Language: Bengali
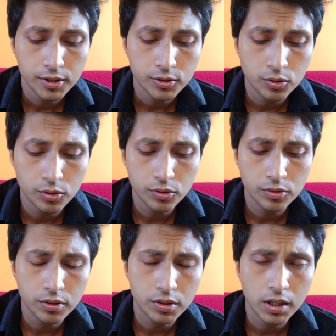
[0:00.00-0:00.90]
তো
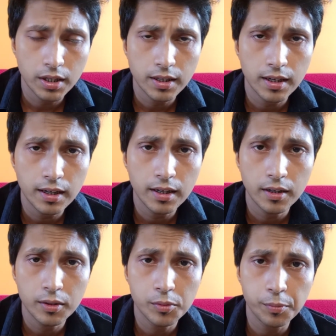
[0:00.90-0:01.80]
এটা
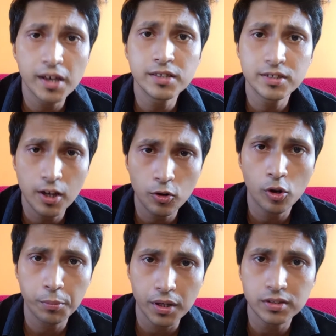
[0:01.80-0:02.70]
ভেজ না নন
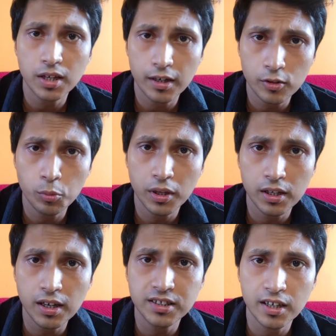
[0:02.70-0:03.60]
ভেজ এটা তোমাদের
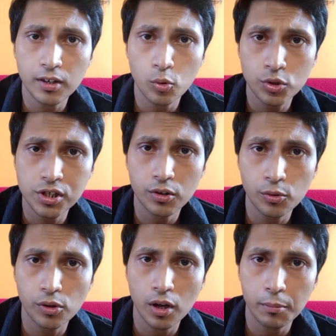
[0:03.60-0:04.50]
কাছে একটা কোশ্চেন
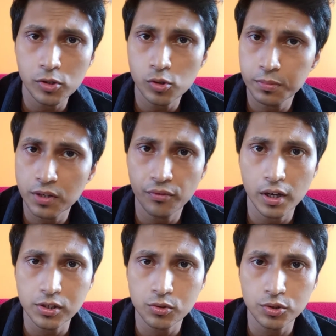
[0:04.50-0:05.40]
রইল আমার সবচেয়ে
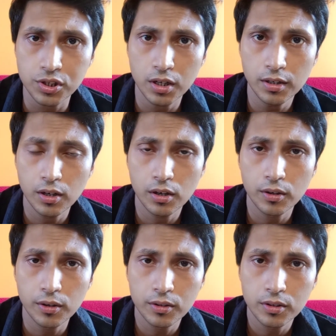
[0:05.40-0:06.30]
ফার্স্ট কোশ্চেন
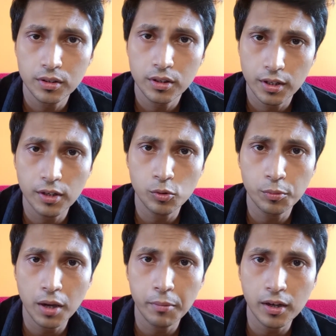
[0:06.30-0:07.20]
এটা তোমরা
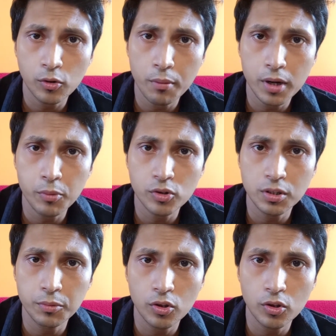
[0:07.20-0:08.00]
আমাকে কমেন্ট বক্সের মধ্যে